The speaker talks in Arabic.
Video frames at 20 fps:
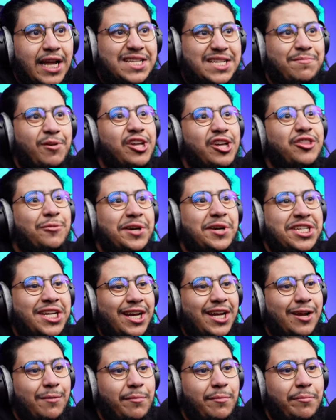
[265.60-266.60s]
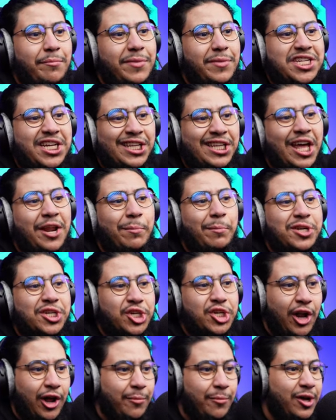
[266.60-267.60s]
لازم احط مشي يعني مشيت عربجي
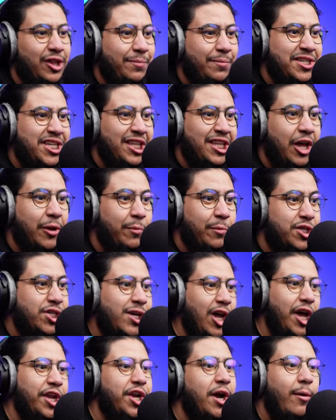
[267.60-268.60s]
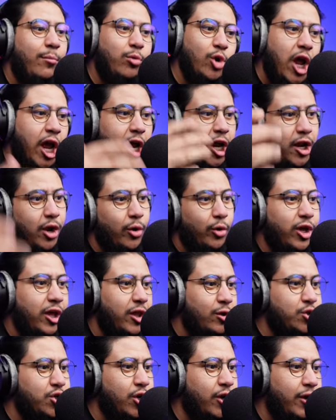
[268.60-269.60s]
شلون احط مشية عربجي يعني ابو ليلى
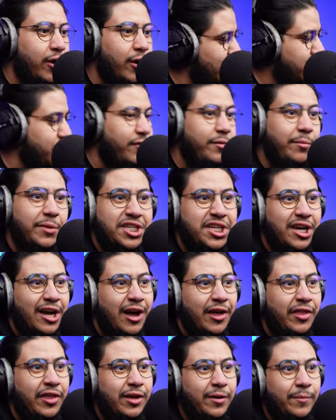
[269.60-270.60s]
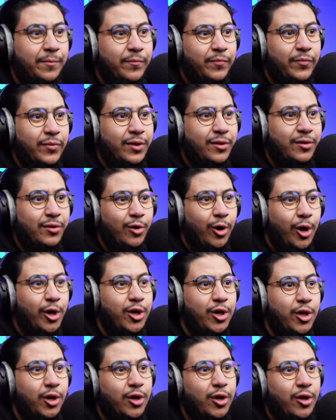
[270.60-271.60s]
وكذا شغل نشوف المشي هذه
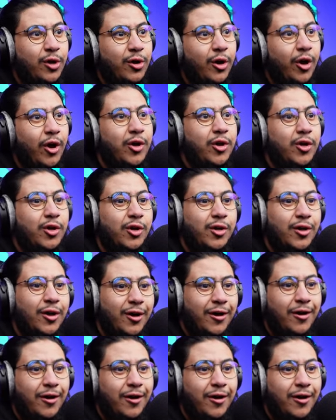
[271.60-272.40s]
حيك حيك